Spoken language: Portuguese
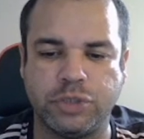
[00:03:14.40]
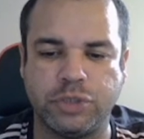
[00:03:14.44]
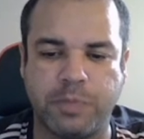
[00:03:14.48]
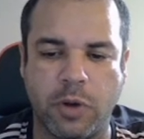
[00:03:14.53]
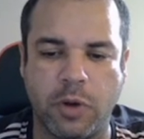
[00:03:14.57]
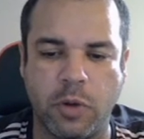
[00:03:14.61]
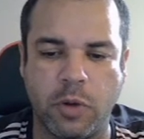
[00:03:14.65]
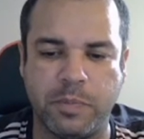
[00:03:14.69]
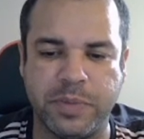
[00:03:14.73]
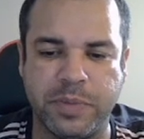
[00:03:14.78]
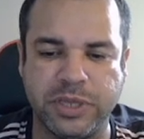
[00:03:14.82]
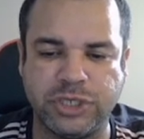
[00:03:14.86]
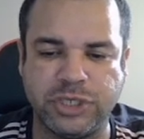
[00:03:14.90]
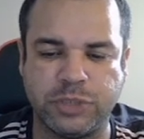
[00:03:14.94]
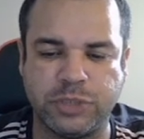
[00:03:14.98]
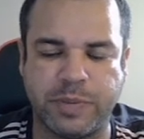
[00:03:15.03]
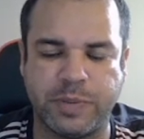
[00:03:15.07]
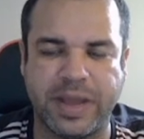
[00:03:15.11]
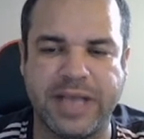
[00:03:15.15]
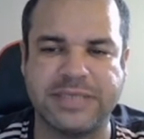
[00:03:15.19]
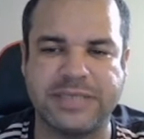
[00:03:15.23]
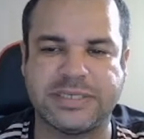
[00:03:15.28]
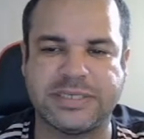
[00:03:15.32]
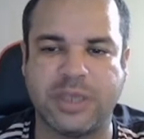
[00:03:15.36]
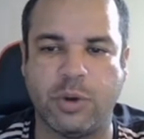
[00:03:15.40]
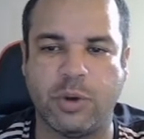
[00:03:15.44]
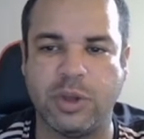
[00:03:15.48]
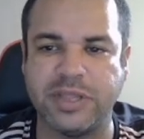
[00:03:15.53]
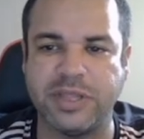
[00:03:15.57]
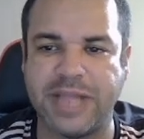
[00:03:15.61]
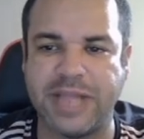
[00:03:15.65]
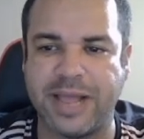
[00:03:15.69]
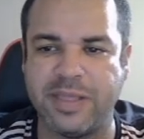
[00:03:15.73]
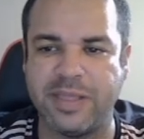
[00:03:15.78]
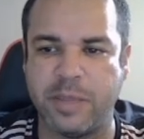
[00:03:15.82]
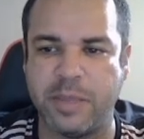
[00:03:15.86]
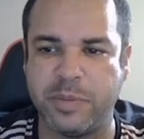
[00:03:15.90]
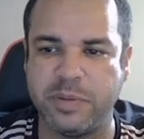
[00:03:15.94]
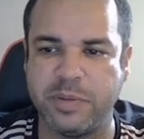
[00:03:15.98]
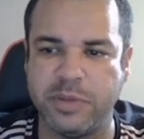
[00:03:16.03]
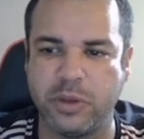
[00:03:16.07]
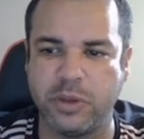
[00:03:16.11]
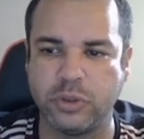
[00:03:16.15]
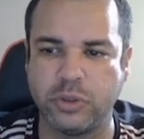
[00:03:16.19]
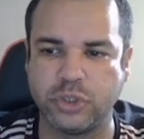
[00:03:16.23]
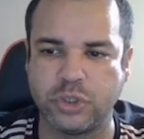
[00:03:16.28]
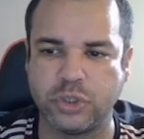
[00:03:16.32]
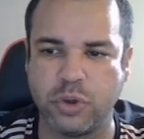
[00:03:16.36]
palpites para essa rodada.
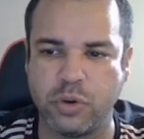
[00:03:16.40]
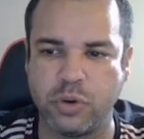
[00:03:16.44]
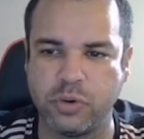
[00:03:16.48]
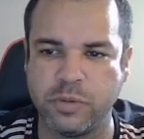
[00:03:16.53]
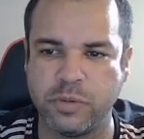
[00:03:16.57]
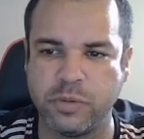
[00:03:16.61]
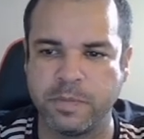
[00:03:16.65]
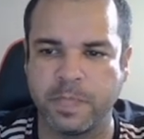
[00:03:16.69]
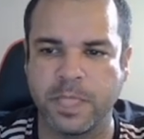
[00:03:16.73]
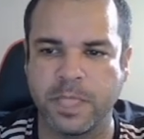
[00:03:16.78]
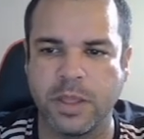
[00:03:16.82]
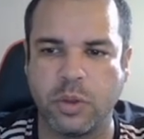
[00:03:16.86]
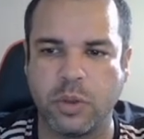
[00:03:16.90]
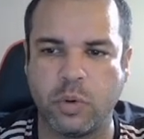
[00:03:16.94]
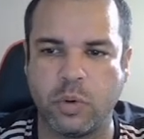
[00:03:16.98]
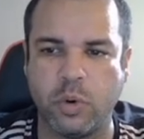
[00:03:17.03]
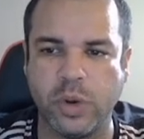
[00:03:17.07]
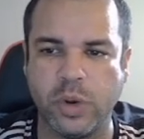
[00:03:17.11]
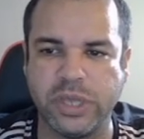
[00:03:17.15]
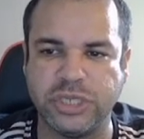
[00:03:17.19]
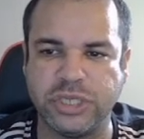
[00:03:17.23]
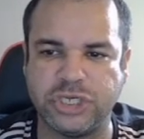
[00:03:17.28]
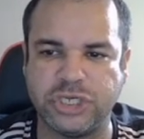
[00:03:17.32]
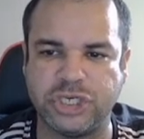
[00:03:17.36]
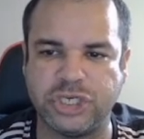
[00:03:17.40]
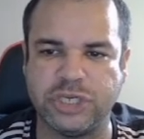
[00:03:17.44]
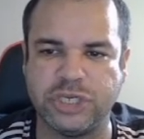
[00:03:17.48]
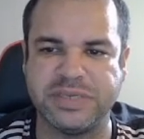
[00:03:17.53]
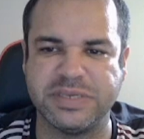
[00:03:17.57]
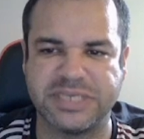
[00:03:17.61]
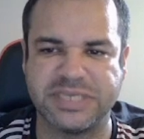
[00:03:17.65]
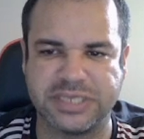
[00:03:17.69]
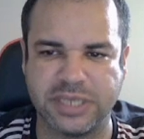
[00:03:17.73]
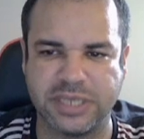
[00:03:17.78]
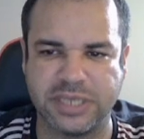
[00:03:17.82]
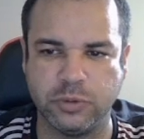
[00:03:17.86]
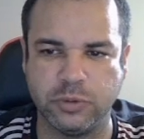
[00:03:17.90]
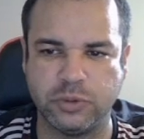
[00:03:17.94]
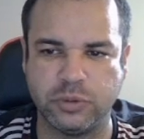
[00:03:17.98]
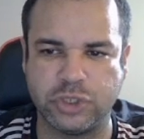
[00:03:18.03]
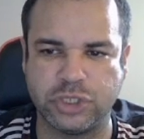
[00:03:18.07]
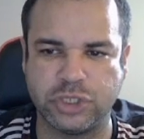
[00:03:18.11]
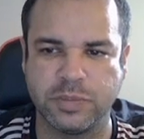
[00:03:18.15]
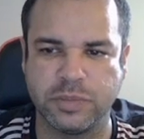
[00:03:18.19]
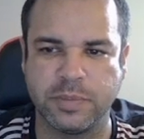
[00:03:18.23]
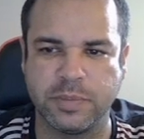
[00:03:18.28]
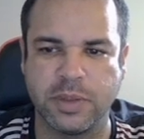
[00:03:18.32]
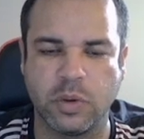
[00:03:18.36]
Primeiro jogo, Coritiba e
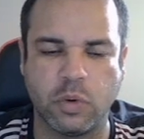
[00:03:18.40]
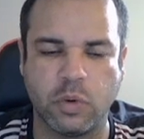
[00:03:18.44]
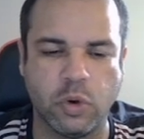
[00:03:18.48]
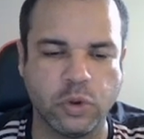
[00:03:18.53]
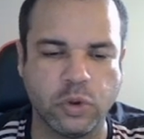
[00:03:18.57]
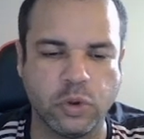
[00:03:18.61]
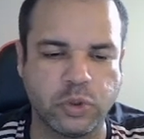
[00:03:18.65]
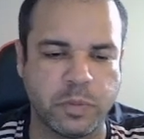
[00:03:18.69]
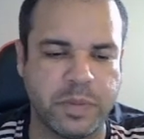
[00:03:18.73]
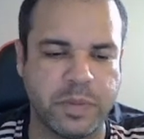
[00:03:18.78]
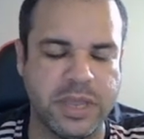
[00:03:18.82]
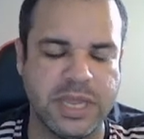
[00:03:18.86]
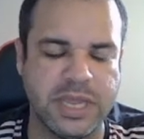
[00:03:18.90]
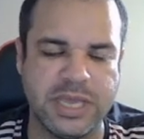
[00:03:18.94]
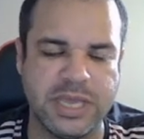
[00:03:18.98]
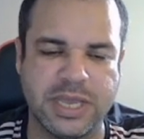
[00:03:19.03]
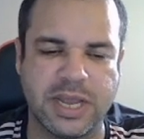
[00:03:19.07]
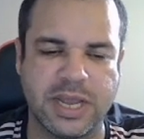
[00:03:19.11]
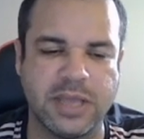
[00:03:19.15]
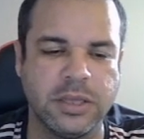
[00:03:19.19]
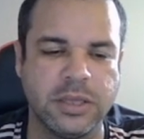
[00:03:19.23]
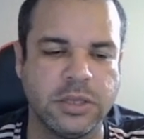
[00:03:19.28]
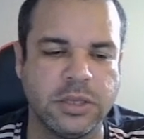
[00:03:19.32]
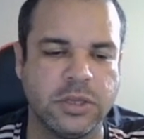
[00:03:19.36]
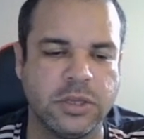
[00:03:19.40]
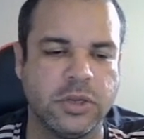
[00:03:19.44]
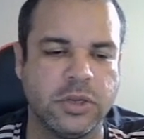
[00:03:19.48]
Santos, Couto Pereira.